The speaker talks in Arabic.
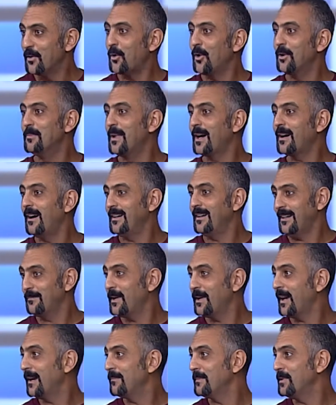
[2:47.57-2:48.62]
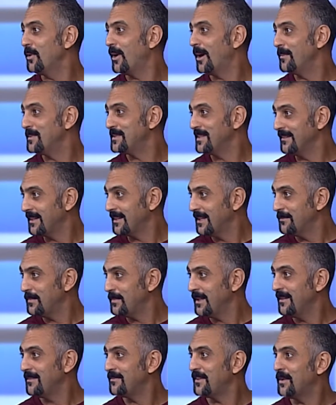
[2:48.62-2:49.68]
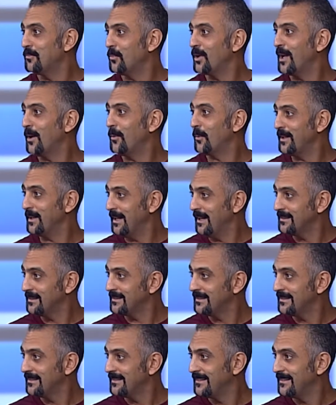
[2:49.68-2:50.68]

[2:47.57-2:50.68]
فكل مقال عباره عن 150 كلمه فيه مكونات